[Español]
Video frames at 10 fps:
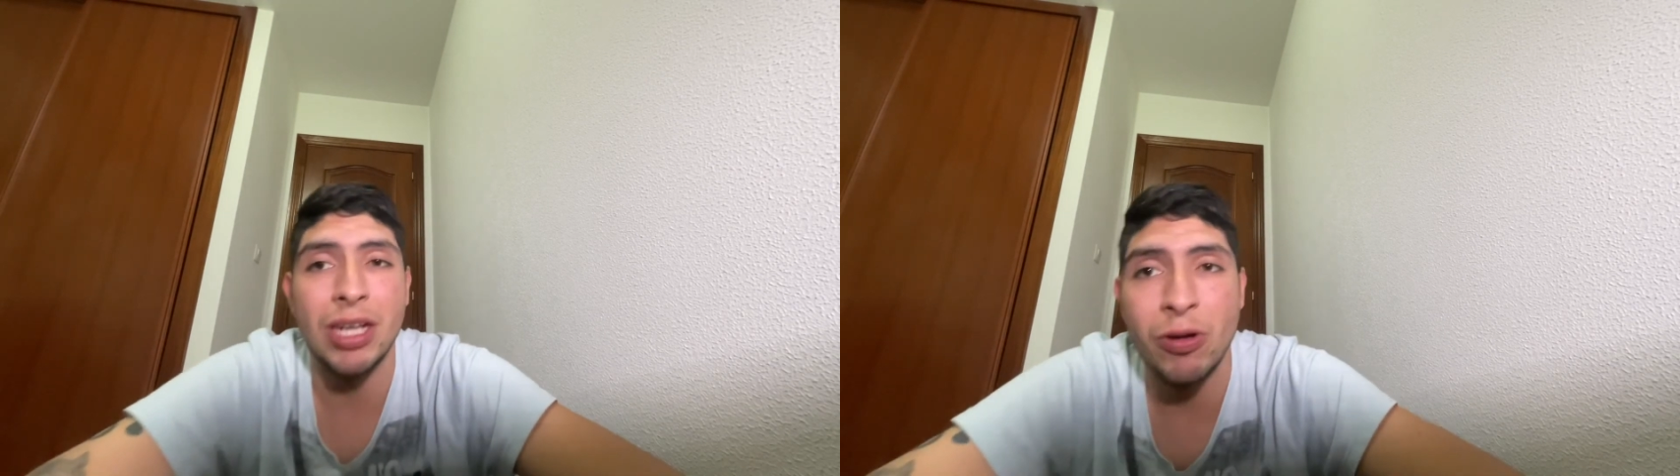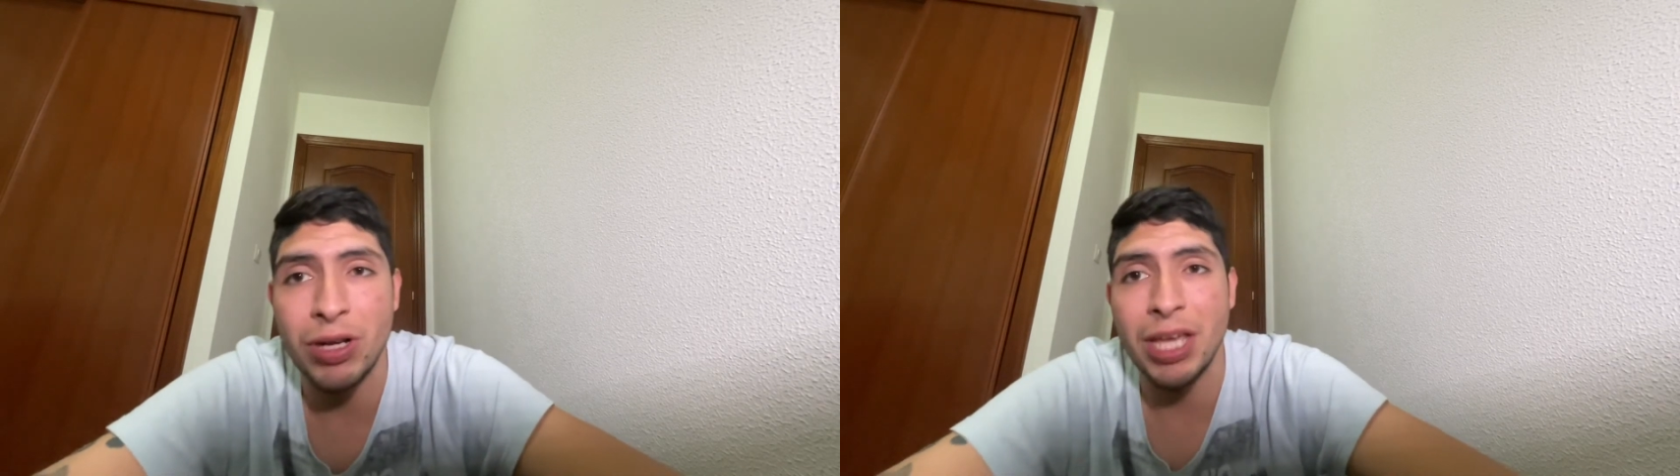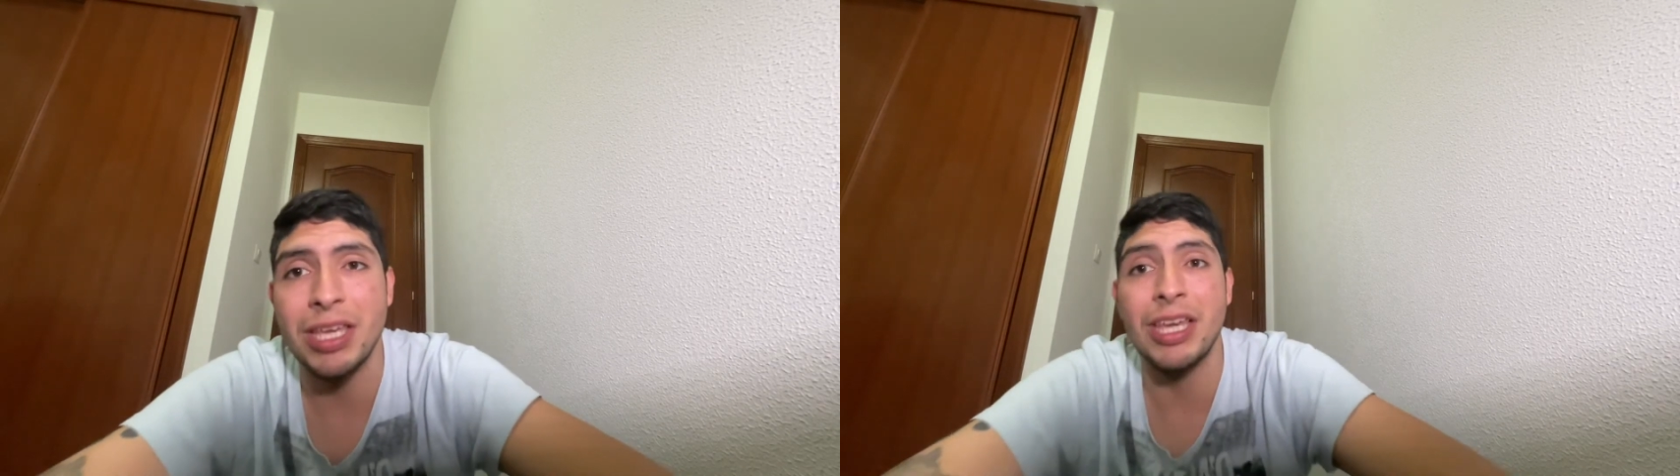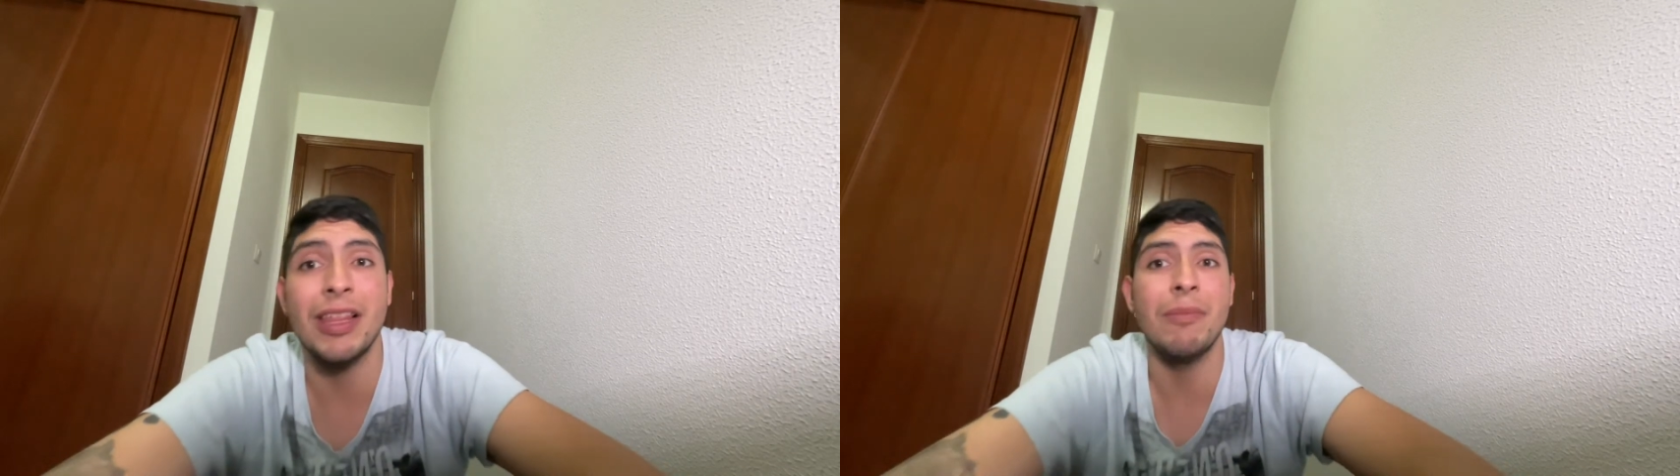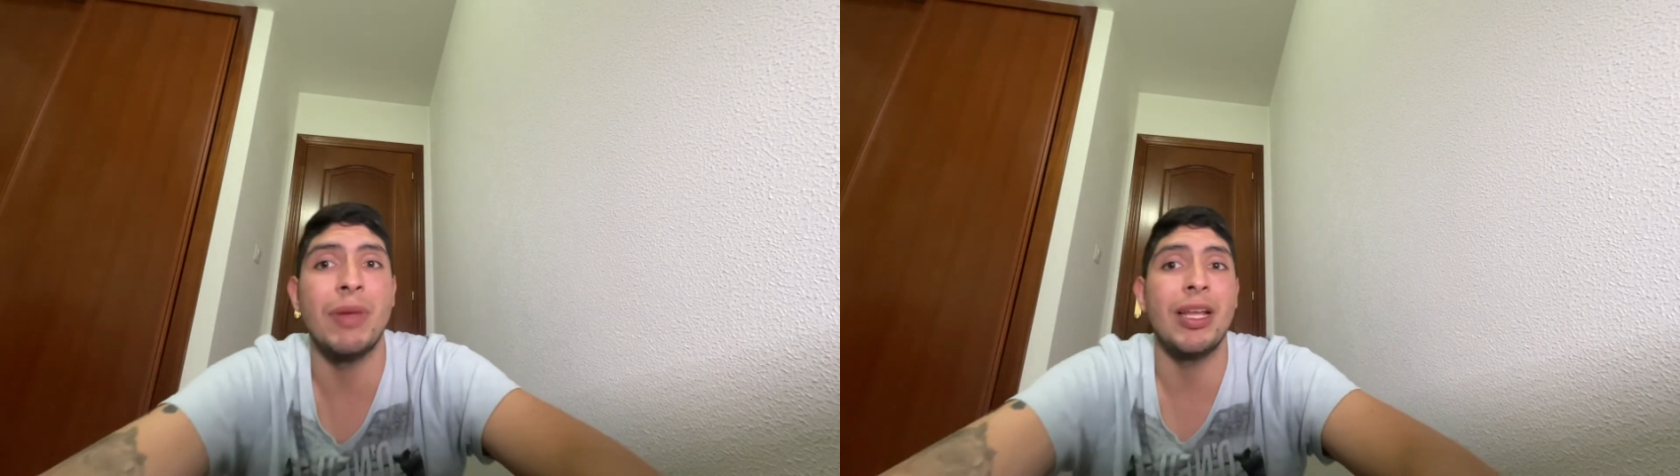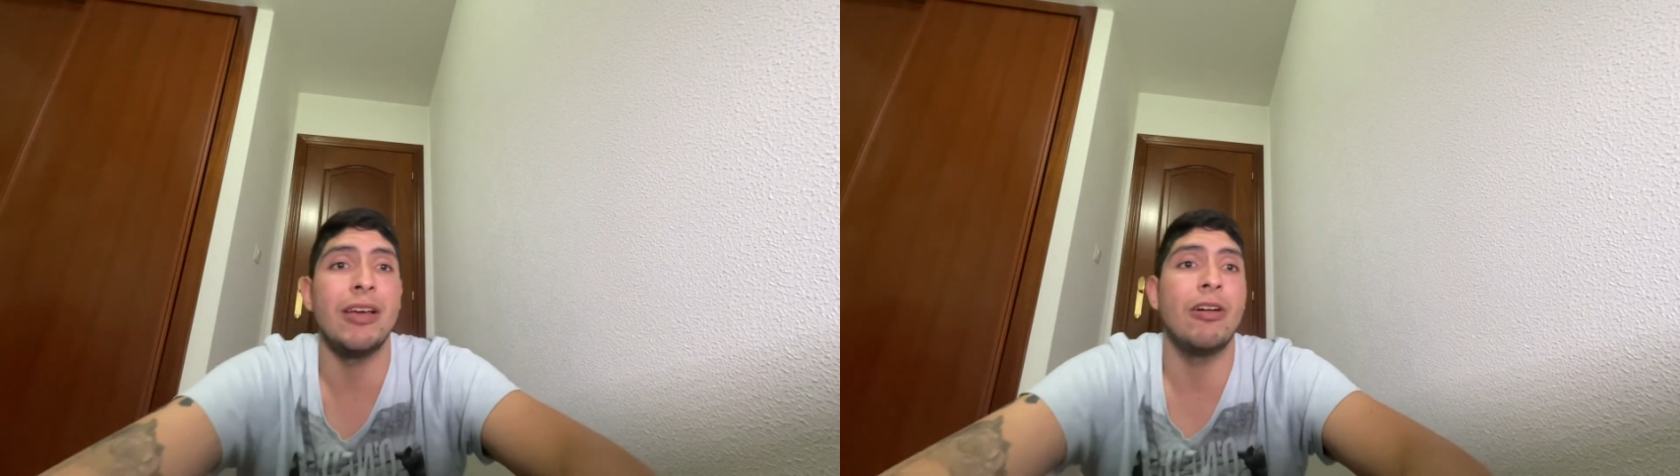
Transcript: Traore y Dembélé,